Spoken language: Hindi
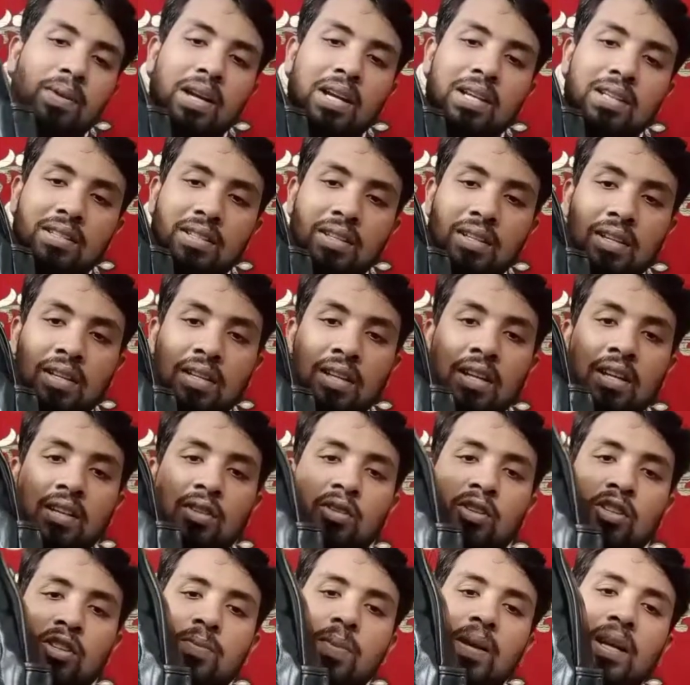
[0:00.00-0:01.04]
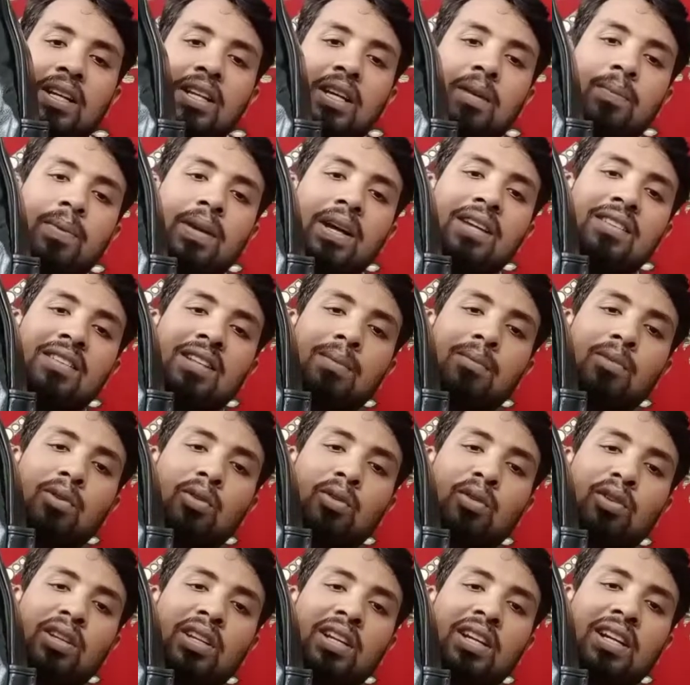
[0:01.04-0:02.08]
की प्राइस तो इस बैग का प्राइस हम
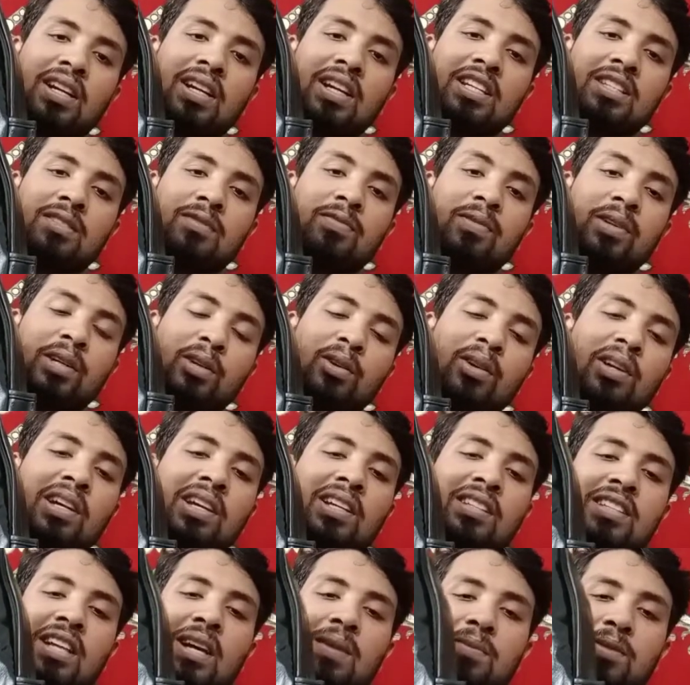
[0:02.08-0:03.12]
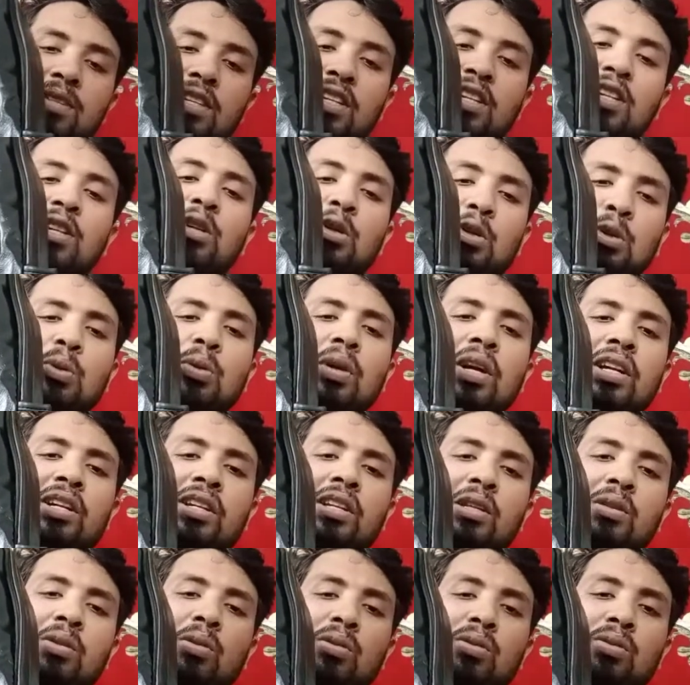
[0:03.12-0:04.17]
लोगों ने रखा है इस वीडियो के हिसाब से टू
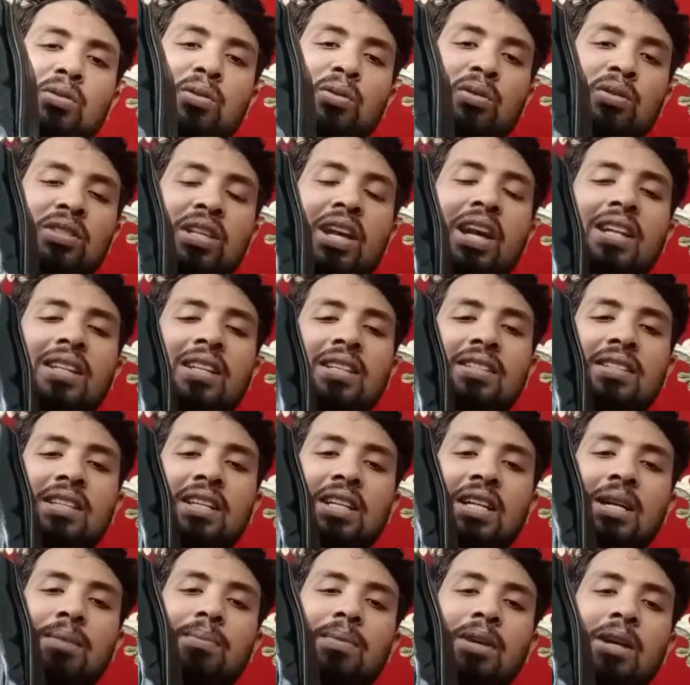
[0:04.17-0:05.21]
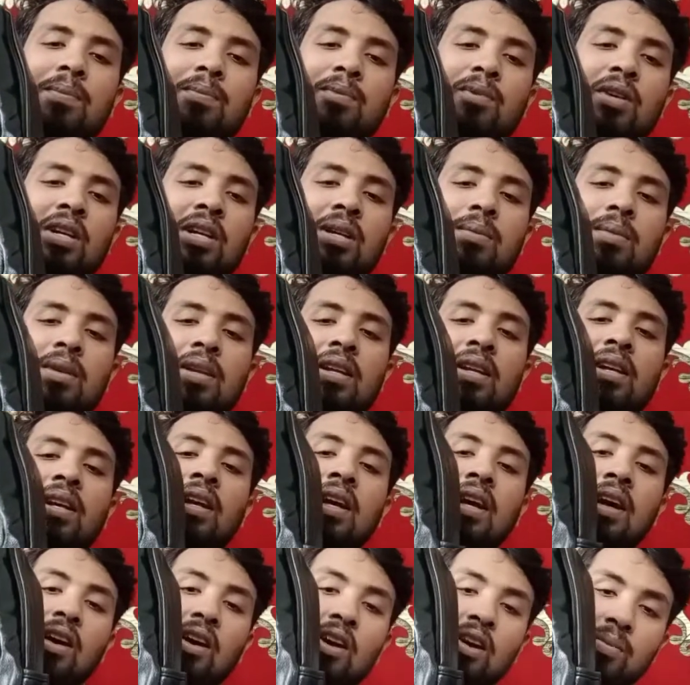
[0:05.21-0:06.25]
एट्टी दोस्तों शायद इससे कम में आपको कहीं मिले
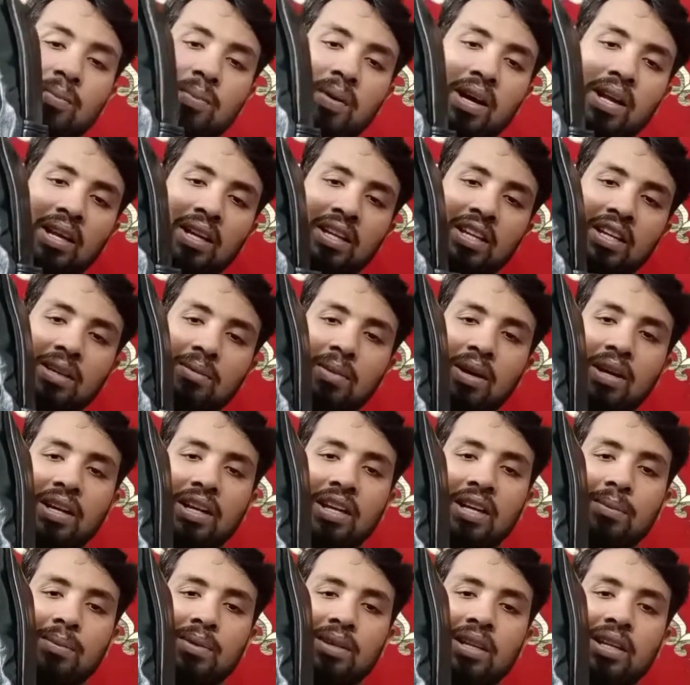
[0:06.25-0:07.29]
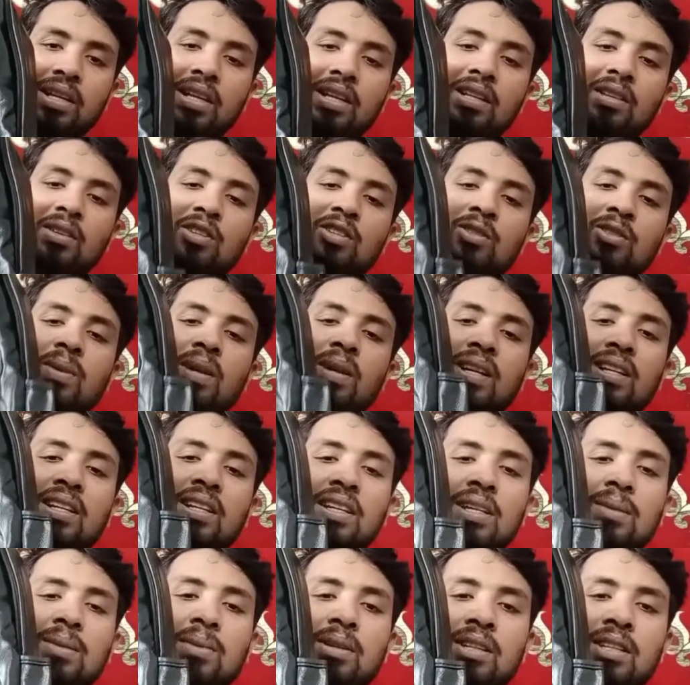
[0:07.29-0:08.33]
और बार्गेनिंग मार्केट में जाइएगा तो इस बैग
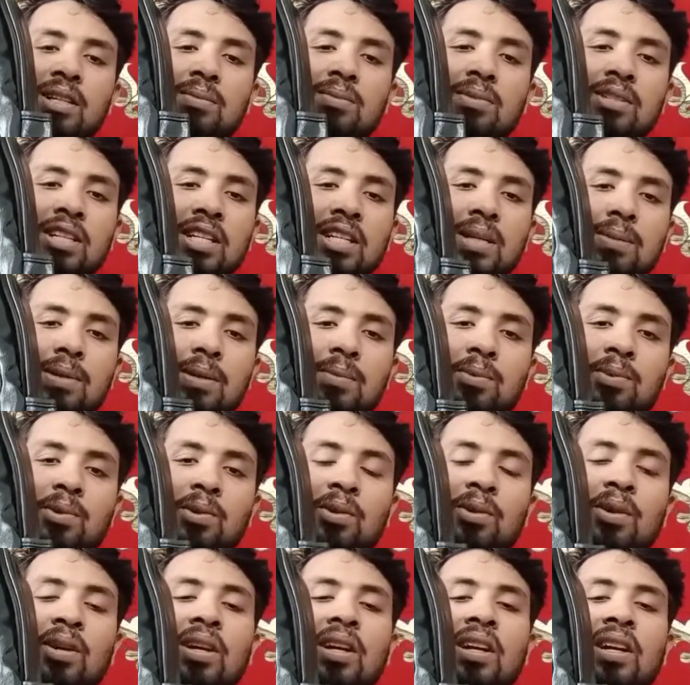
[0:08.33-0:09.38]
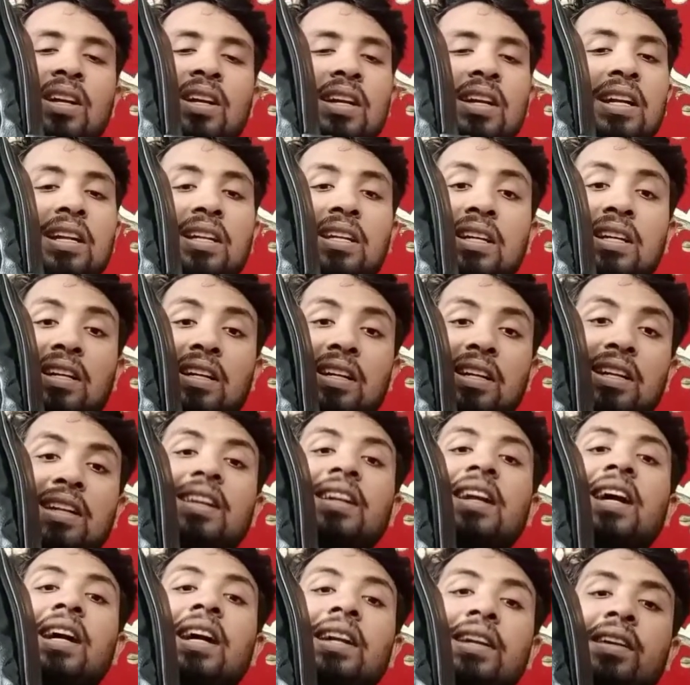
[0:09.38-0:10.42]
की कीमत कम से कम आपको एट
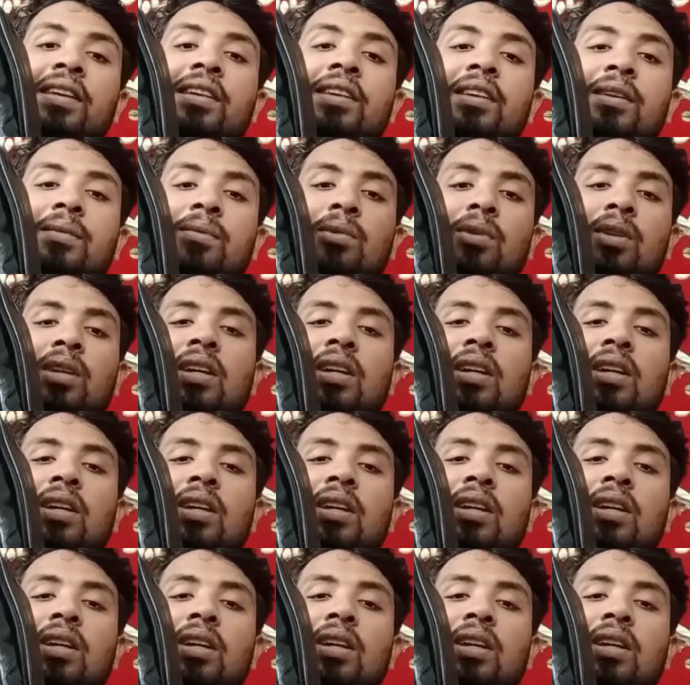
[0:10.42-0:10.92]
हंड्रेड नाइन हंड्रेड